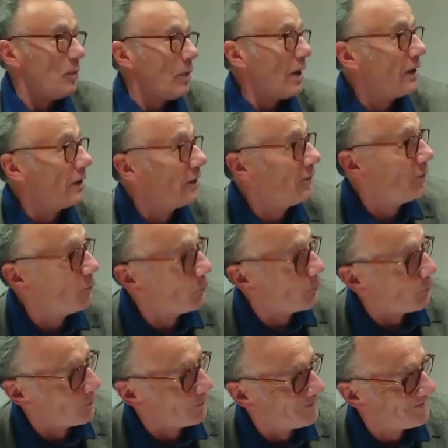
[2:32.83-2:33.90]
par
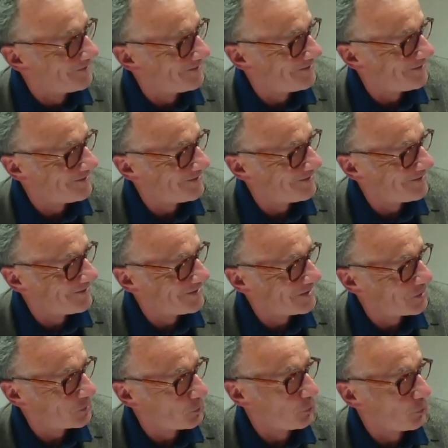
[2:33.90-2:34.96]
individu.
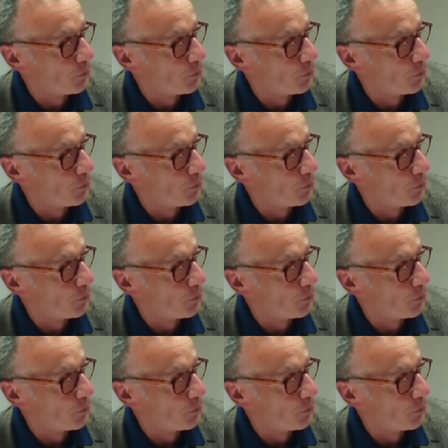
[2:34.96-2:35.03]
Ce que